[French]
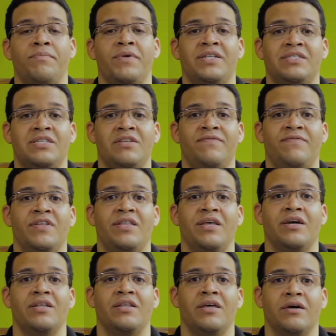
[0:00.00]
en médecine
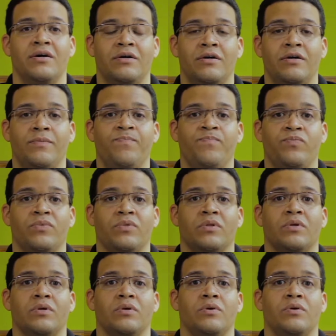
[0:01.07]
vétérinaire
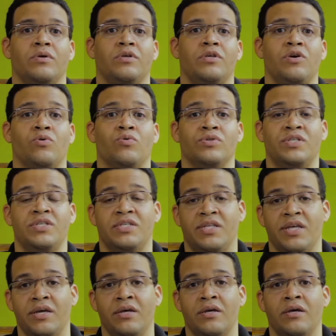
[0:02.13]
qui
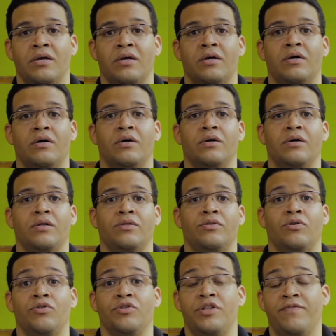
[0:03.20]
consistait
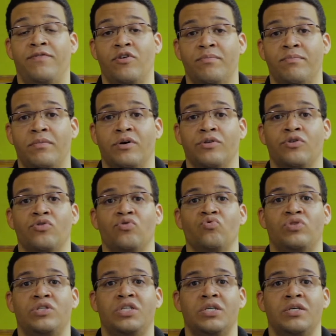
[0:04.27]
dans le développement d'un
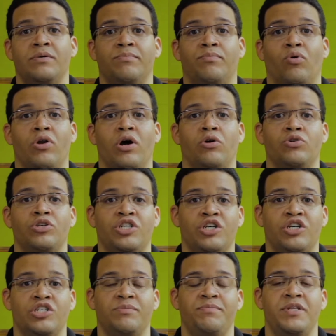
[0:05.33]
outil pour la
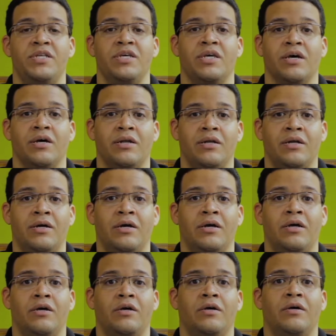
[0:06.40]
recherche médicale
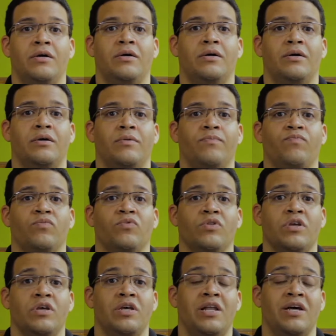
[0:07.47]

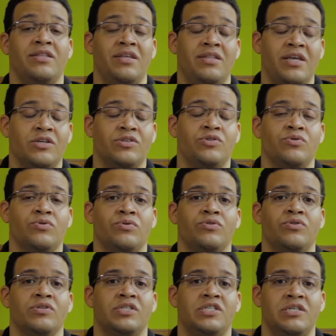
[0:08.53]
et la détection
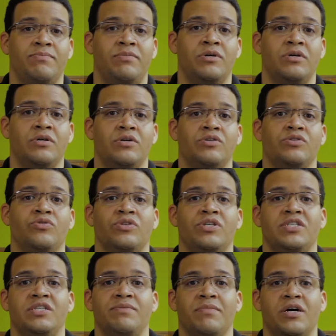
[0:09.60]
de cibles sur
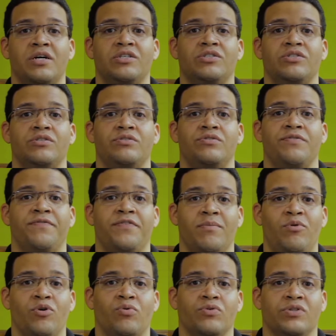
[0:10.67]
des images de
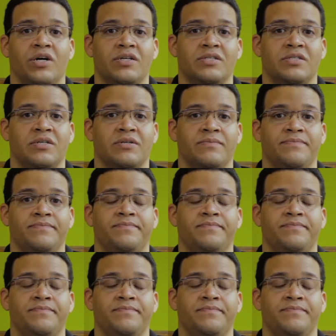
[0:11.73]
faible contraste.